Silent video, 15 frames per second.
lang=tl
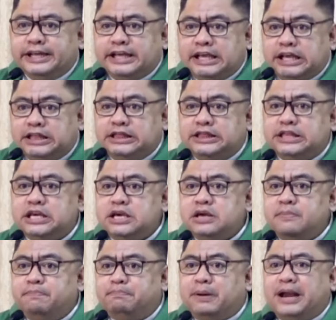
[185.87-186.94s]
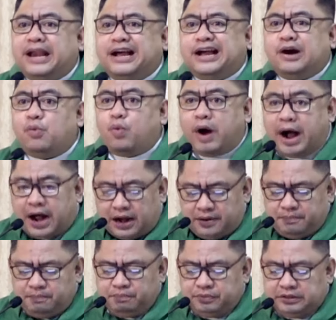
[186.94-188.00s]
hindi palagawa
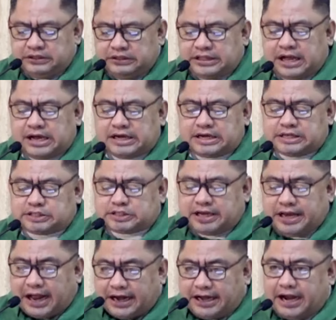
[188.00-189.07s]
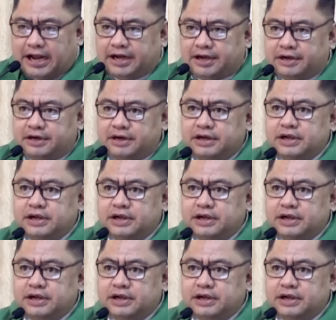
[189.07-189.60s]
ng kasalanan,